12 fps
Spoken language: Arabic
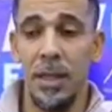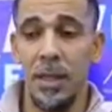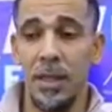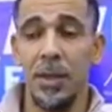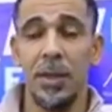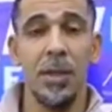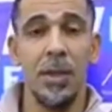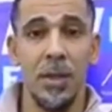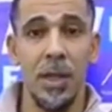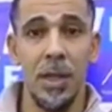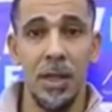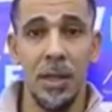نحط
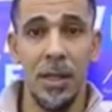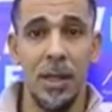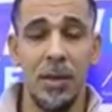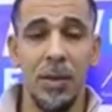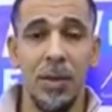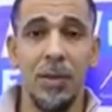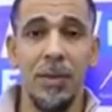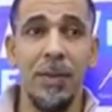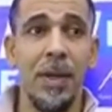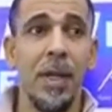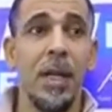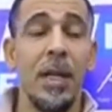النقاط على الحروف
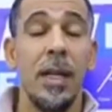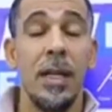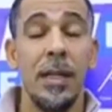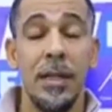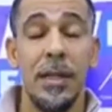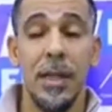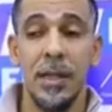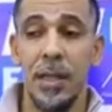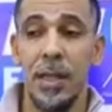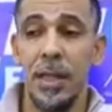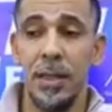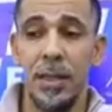اللي
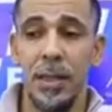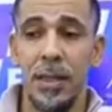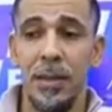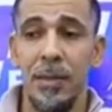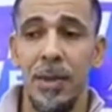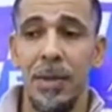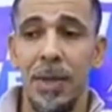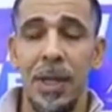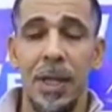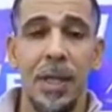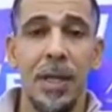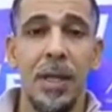يحتاجها حتى نكمل
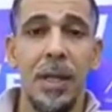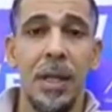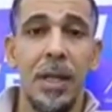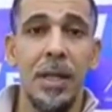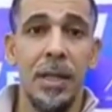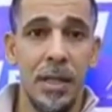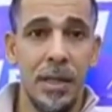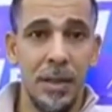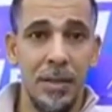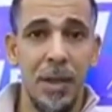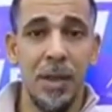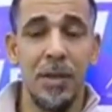بها
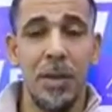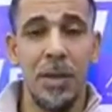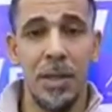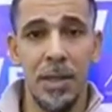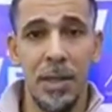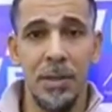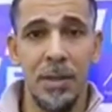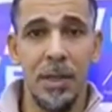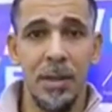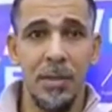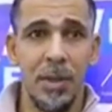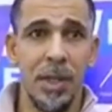ترتيبات
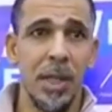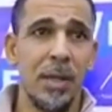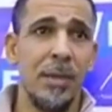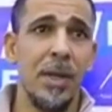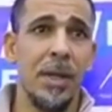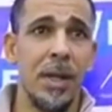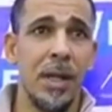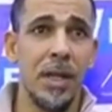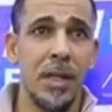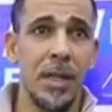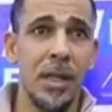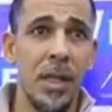والتزامات المنتخب
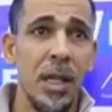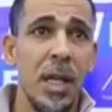العراقي